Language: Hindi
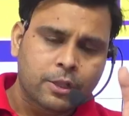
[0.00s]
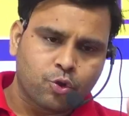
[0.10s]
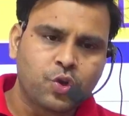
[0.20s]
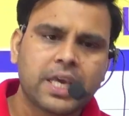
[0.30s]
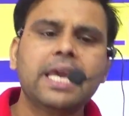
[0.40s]

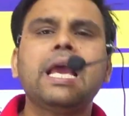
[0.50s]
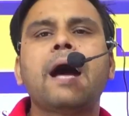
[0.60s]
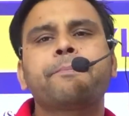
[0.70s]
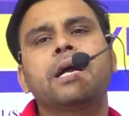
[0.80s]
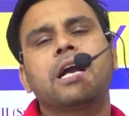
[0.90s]
तो यही
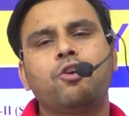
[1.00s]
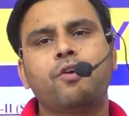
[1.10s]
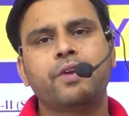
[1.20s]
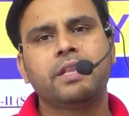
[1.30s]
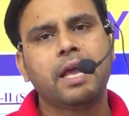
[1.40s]
आपका कट
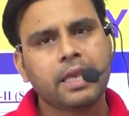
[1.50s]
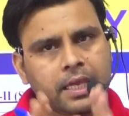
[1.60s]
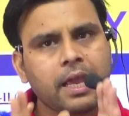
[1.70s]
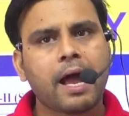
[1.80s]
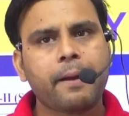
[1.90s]
ऑफ रहता है
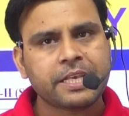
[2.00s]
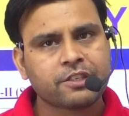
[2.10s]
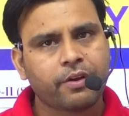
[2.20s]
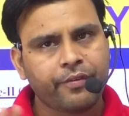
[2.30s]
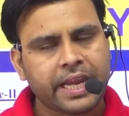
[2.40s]
ये आप
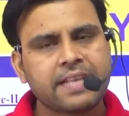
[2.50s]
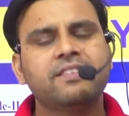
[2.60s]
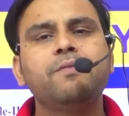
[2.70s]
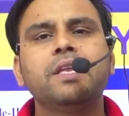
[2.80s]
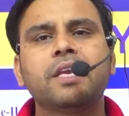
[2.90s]
बार
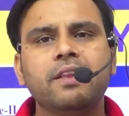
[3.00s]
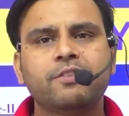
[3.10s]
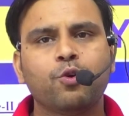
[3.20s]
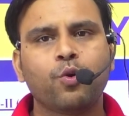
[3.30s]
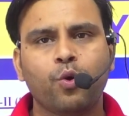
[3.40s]
वैकेंसी भी
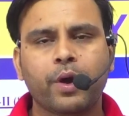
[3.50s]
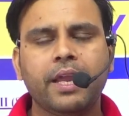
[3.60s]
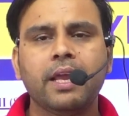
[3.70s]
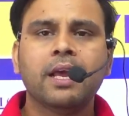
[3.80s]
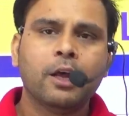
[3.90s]
इंक्रीज हो, हो गई है